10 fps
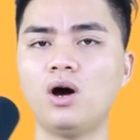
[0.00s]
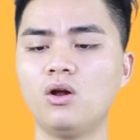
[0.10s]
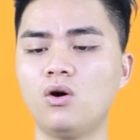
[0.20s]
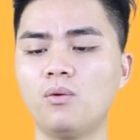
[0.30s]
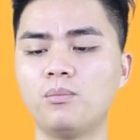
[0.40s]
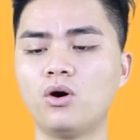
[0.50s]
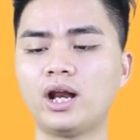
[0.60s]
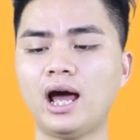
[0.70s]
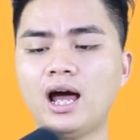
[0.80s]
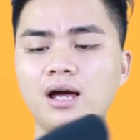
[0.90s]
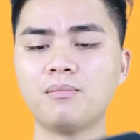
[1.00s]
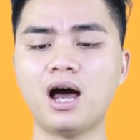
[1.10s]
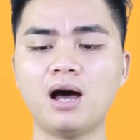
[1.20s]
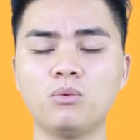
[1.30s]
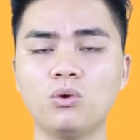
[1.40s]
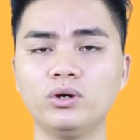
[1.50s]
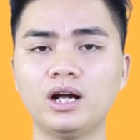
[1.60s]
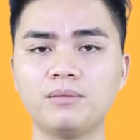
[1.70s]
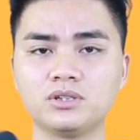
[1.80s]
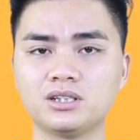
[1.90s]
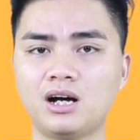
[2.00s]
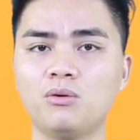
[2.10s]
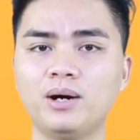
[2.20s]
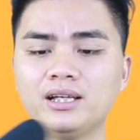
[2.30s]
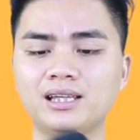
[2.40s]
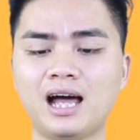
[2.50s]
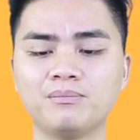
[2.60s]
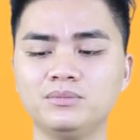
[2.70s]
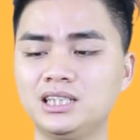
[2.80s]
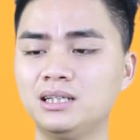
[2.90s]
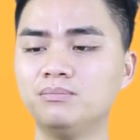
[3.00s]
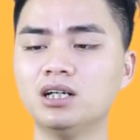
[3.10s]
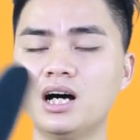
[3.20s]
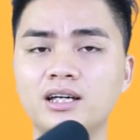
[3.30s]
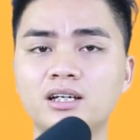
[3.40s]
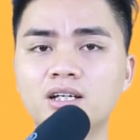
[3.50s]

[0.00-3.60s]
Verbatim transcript: alo một hai ba bốn năm sáu bảy tám chín mười